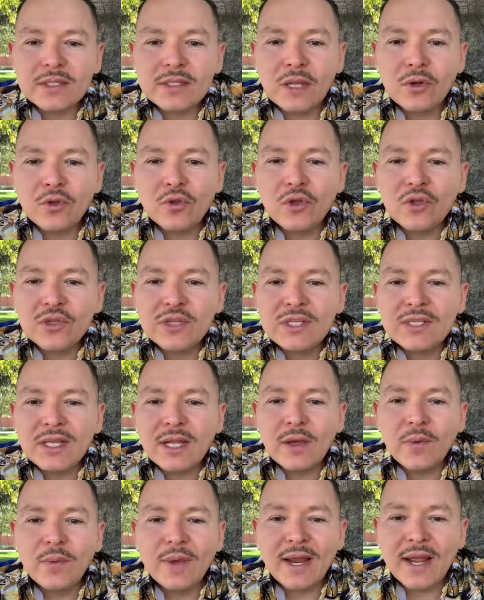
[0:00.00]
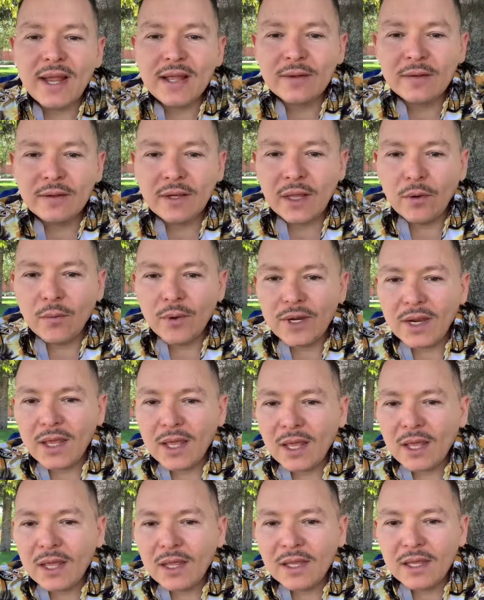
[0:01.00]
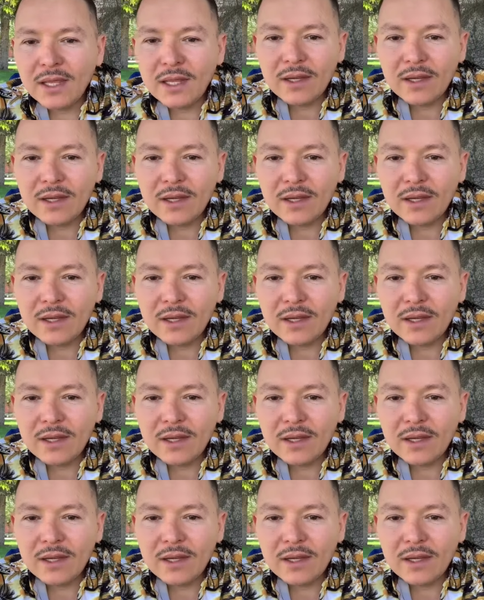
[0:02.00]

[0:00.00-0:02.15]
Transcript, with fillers: saludos, dice la güera, la güera